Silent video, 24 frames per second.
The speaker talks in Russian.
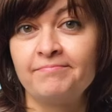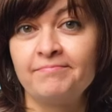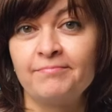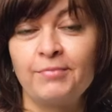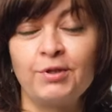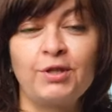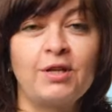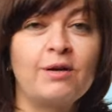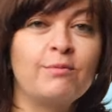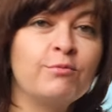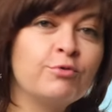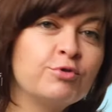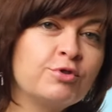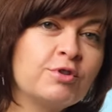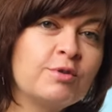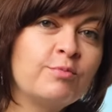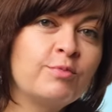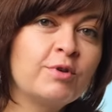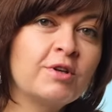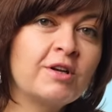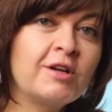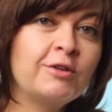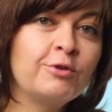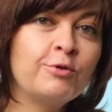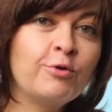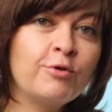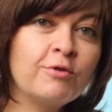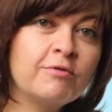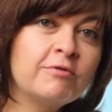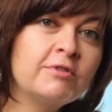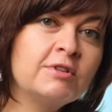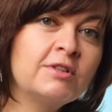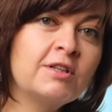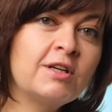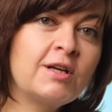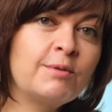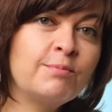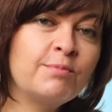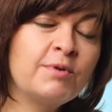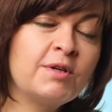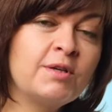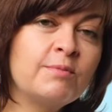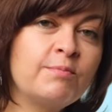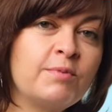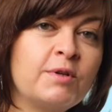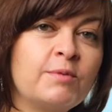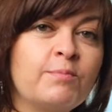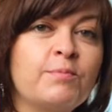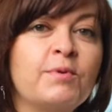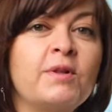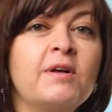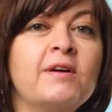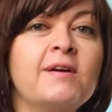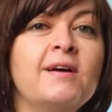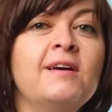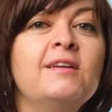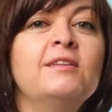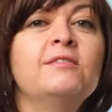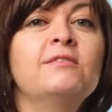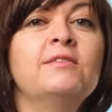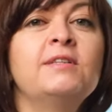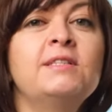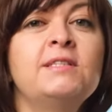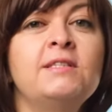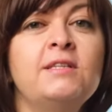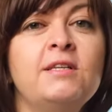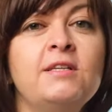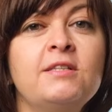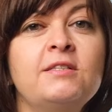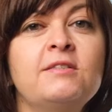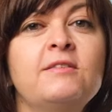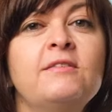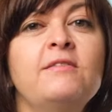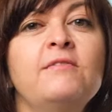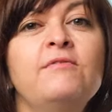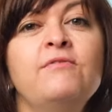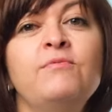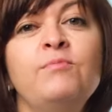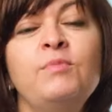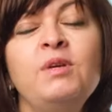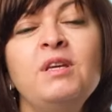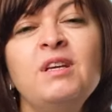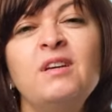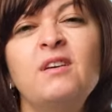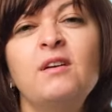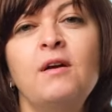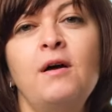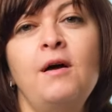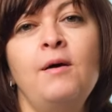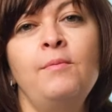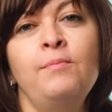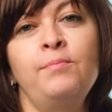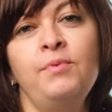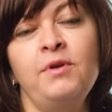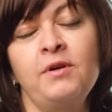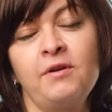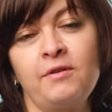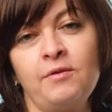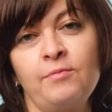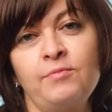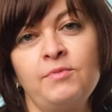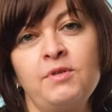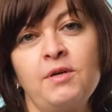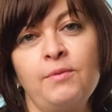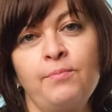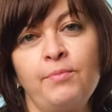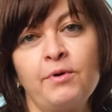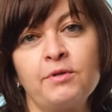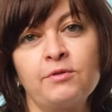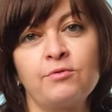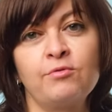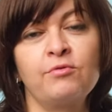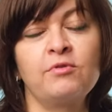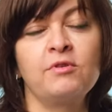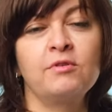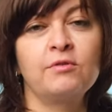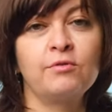Потому что микротоковая терапия предполагает воздействие в микроамперном диапазоне